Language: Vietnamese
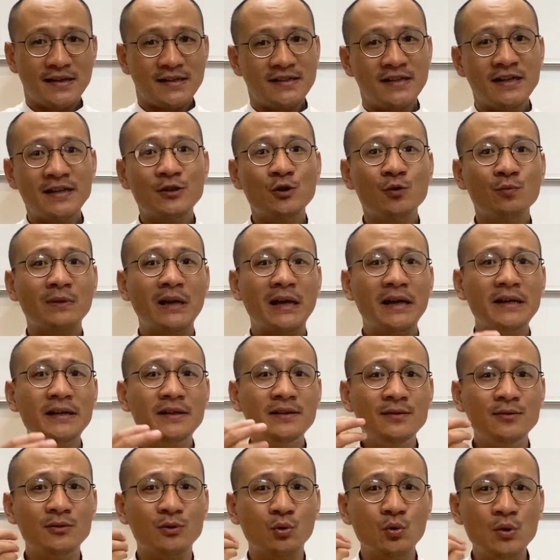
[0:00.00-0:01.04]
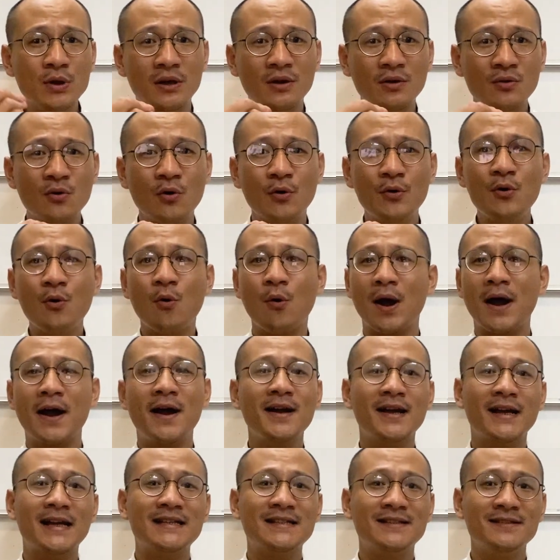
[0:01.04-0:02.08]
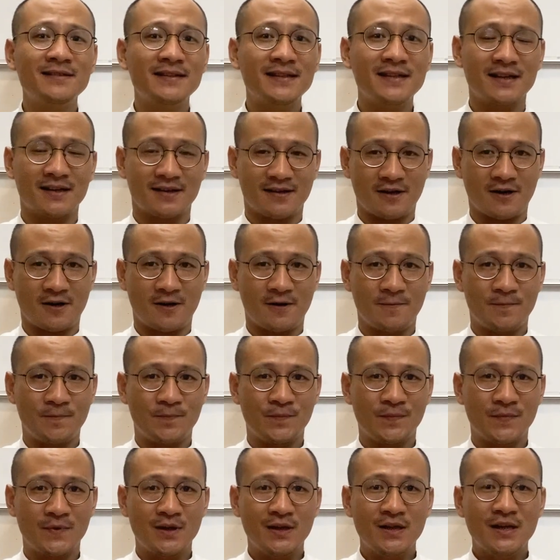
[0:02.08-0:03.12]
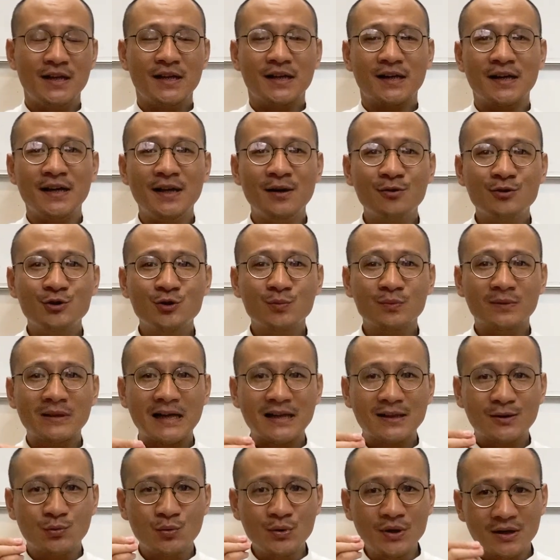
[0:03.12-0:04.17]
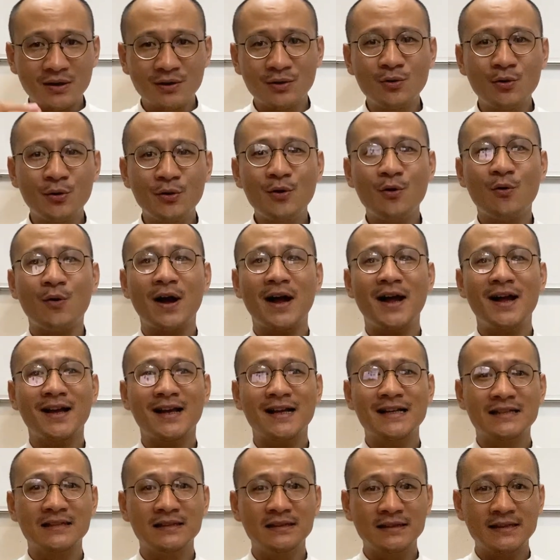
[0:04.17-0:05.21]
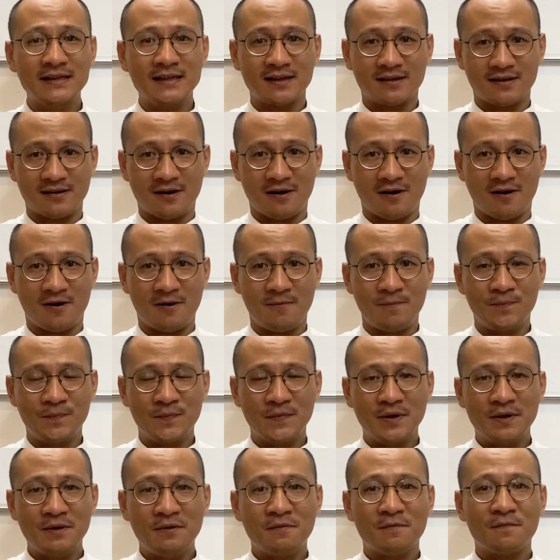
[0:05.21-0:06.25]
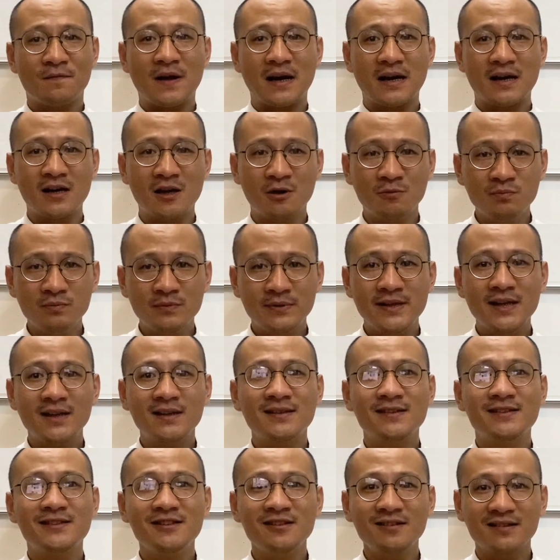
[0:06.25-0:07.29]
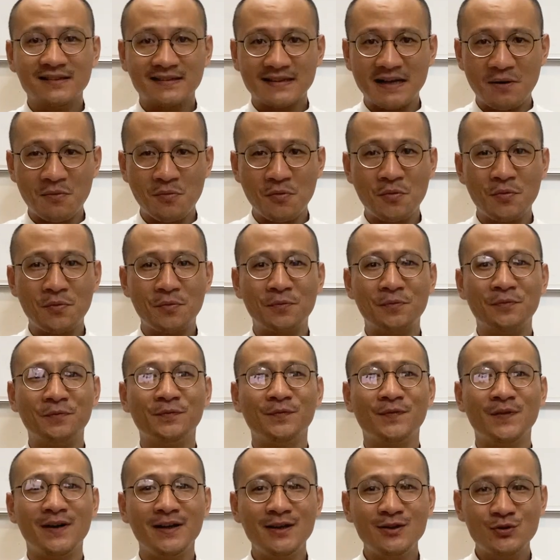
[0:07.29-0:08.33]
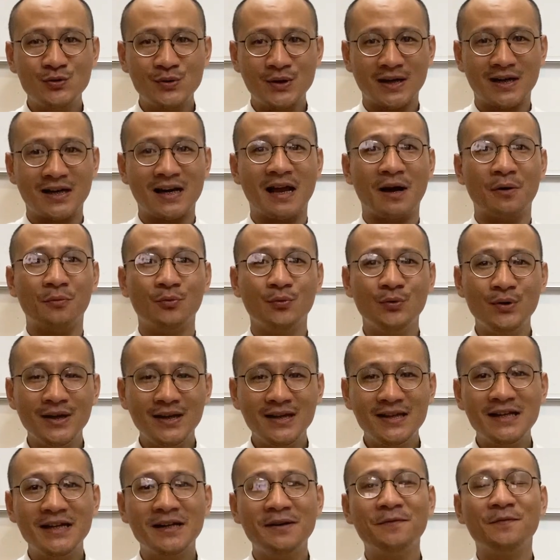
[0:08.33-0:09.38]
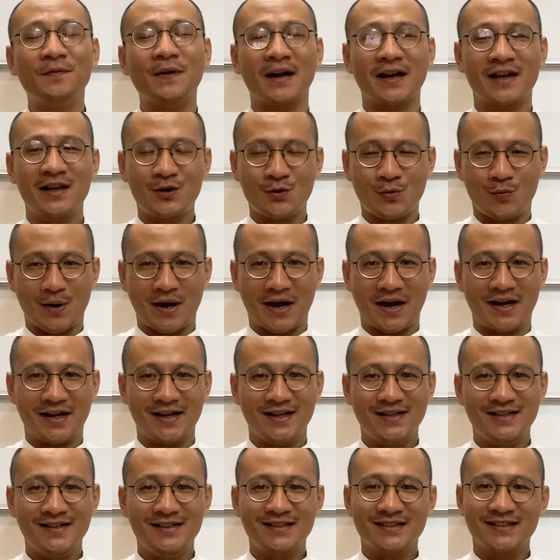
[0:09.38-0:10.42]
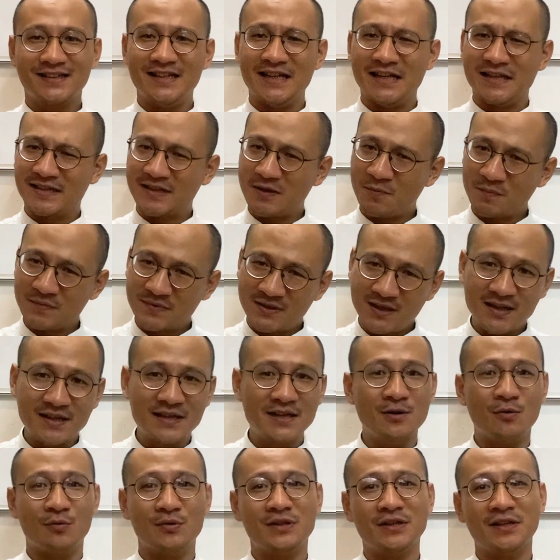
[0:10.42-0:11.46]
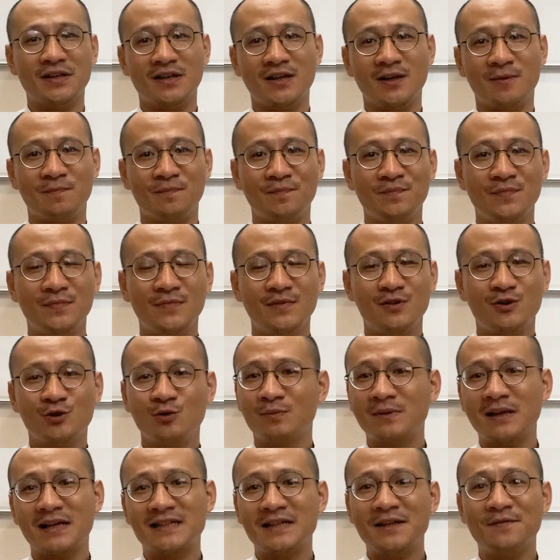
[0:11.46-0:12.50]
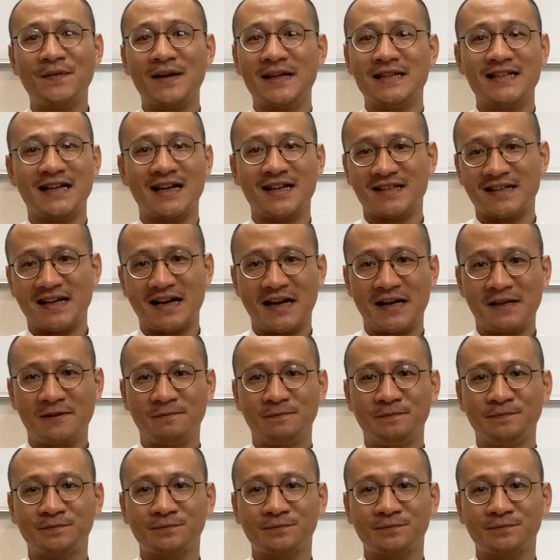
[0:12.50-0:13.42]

chứ chúng ta đừng tuyệt đối hóa cái dữ kiện đó. Nếu chúng ta tuyệt đối hóa cái dữ kiện đó và đồng nhất trước sau với chuyện là nguyên nhân và kết quả, thì trong rất nhiều trường hợp chúng ta sẽ phải trả giá.